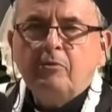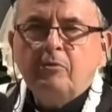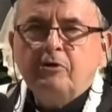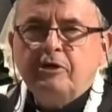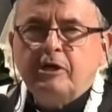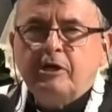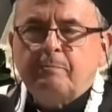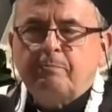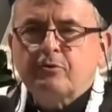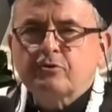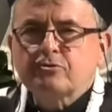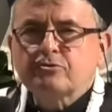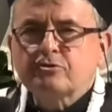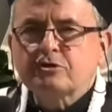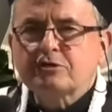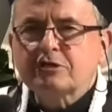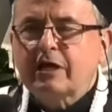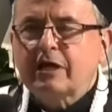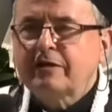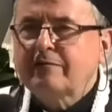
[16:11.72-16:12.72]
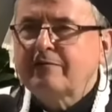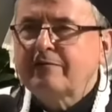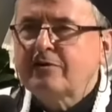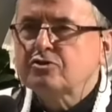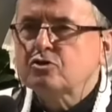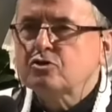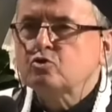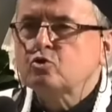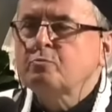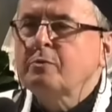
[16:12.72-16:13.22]
Mnie pozostaje
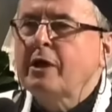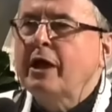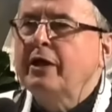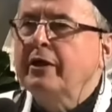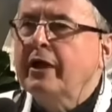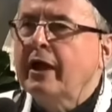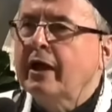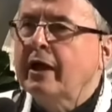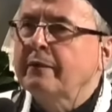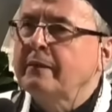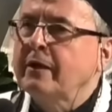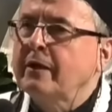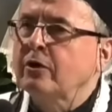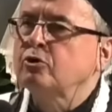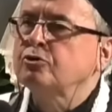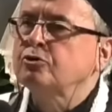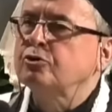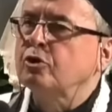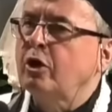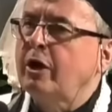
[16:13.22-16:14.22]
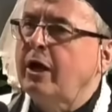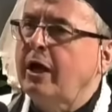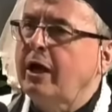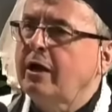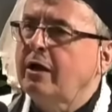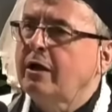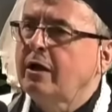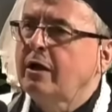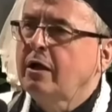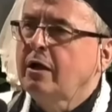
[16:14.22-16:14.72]
wasze sumienie na kontrolę